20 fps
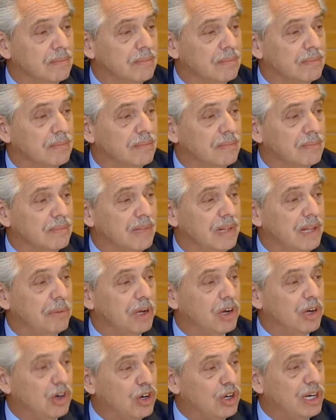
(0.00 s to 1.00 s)
la
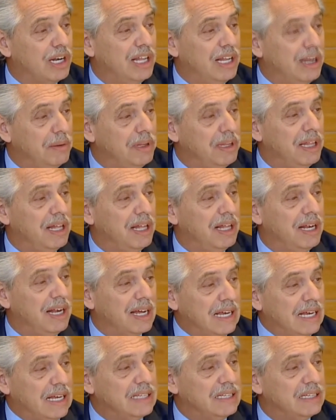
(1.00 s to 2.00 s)
mejora de la vida de la
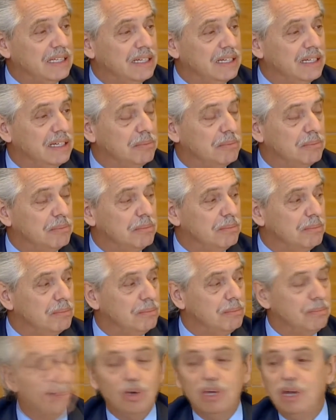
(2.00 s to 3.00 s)
gente
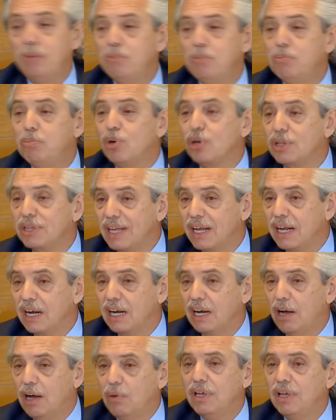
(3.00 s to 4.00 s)
voy a importarla,
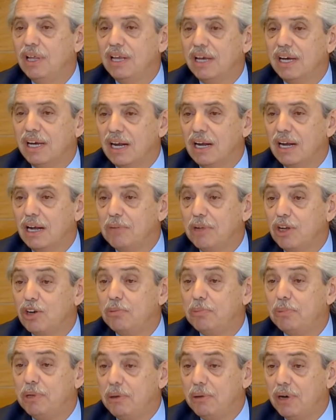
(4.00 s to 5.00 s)
voy a dejarla en manos
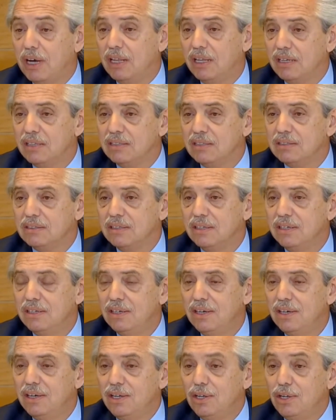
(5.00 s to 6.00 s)
privadas,
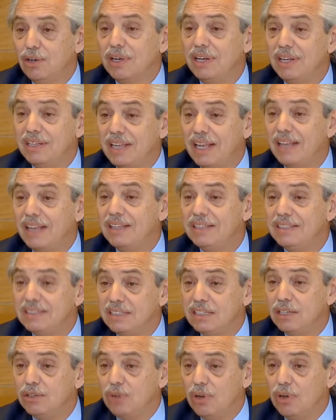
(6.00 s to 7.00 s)
lo que le está
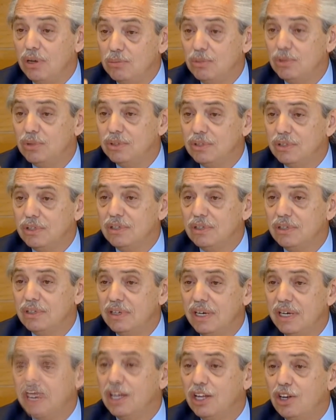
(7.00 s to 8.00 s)
diciendo al mundo es
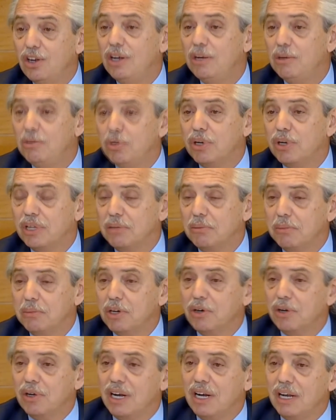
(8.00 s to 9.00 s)
que no le importa
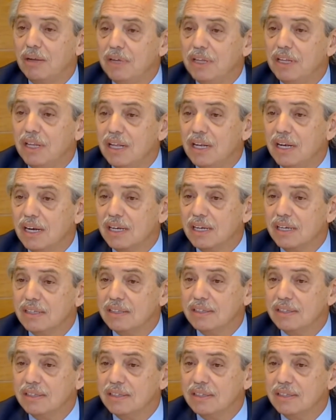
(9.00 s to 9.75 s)
mejorar la vida de la gente.